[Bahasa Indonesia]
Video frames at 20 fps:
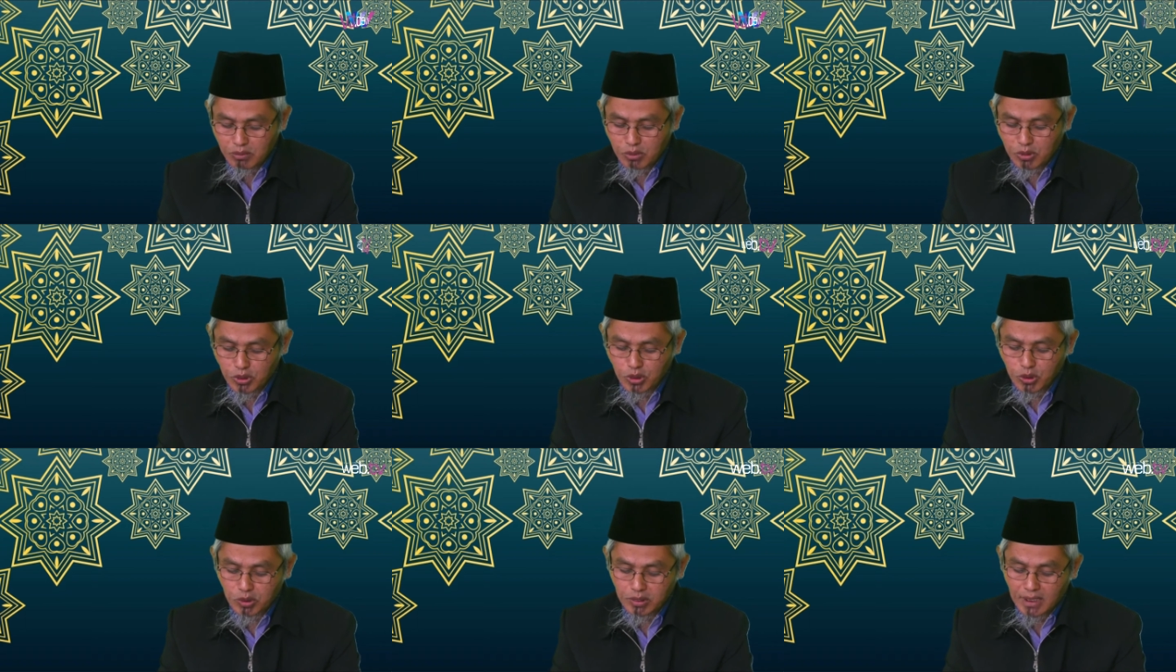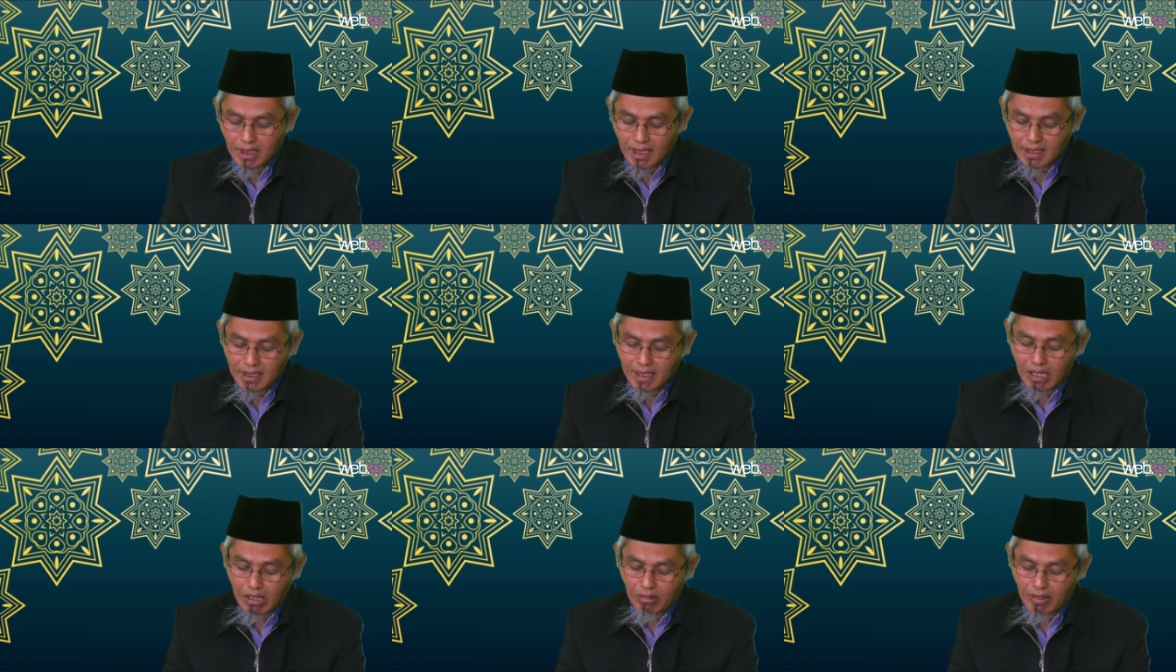
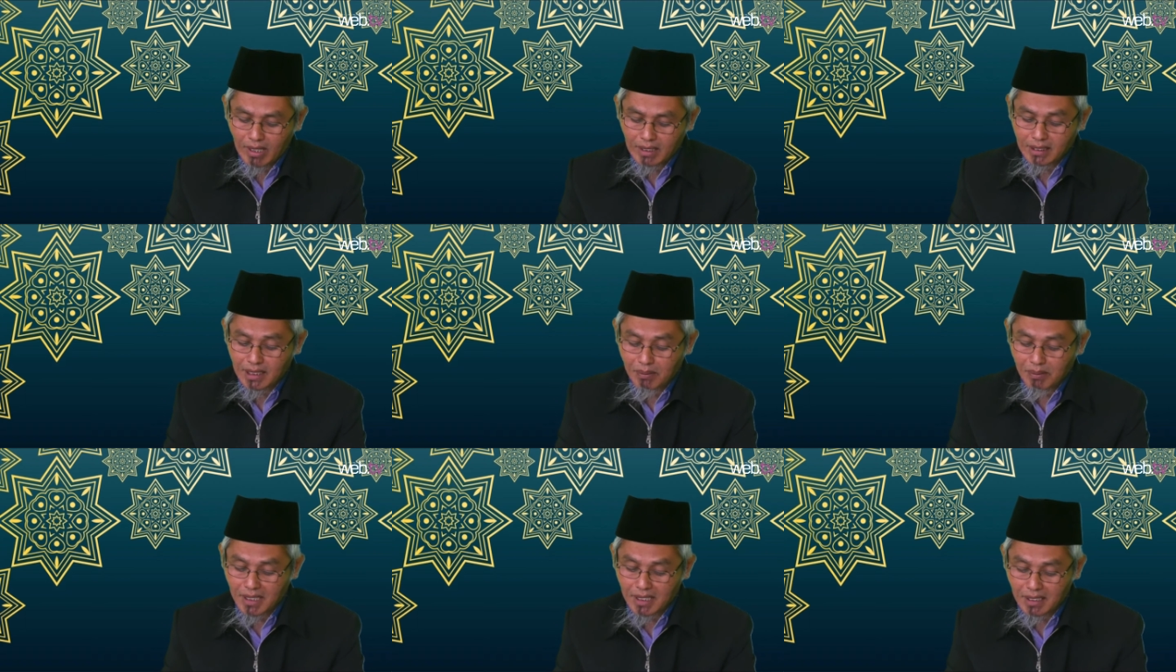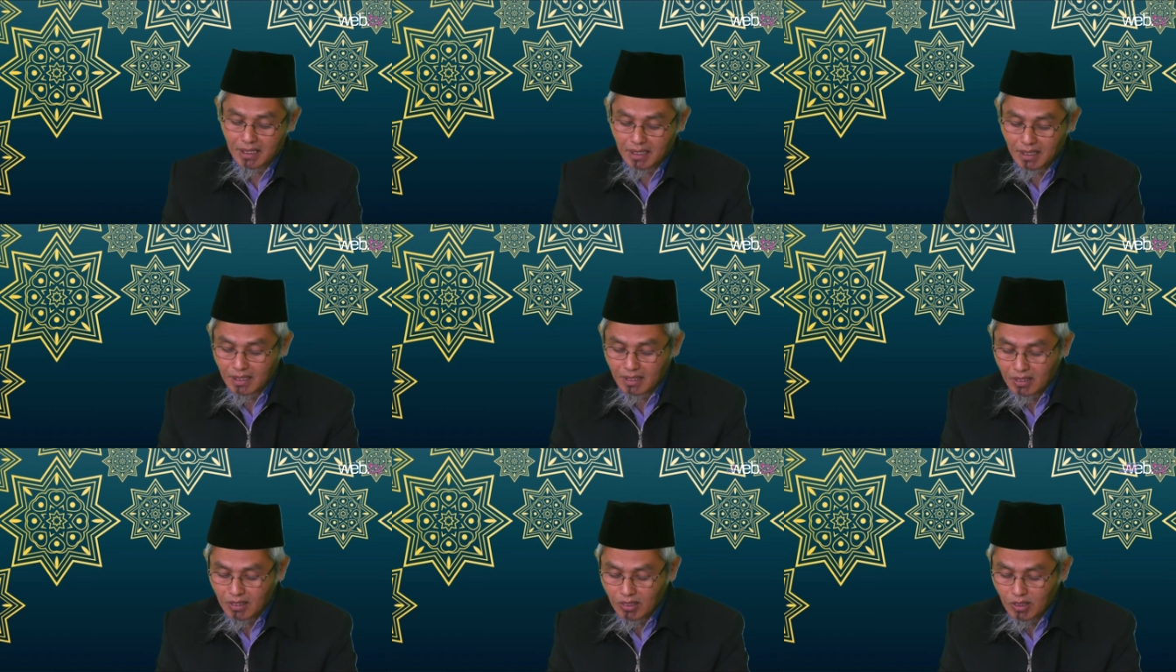wujudan aw
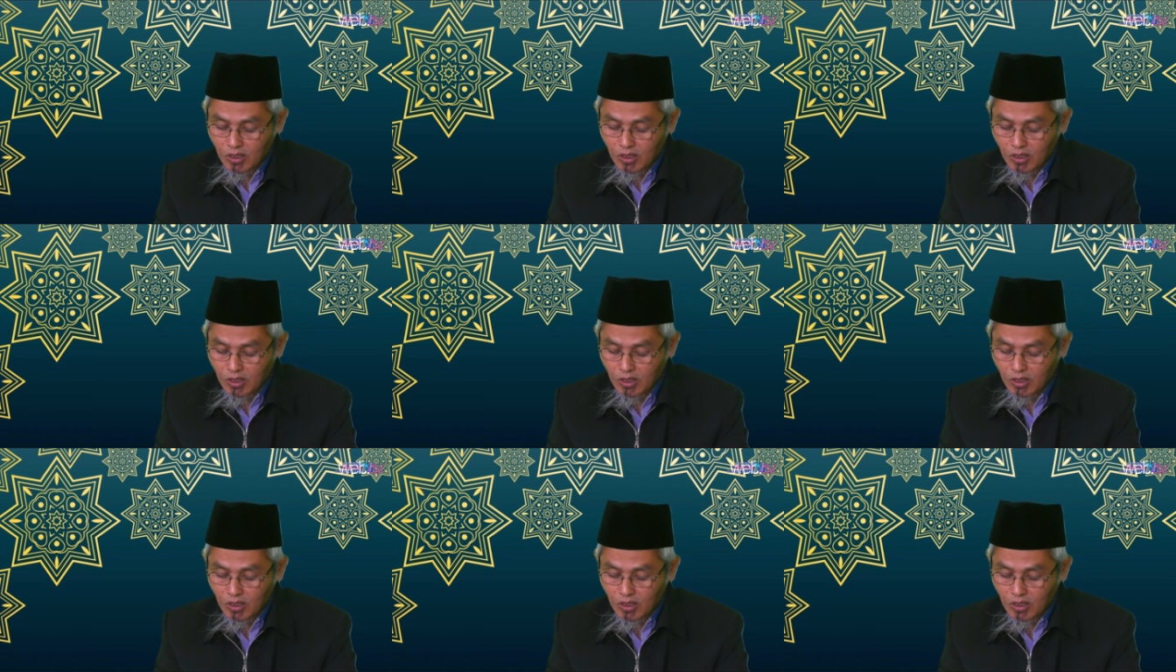adaman.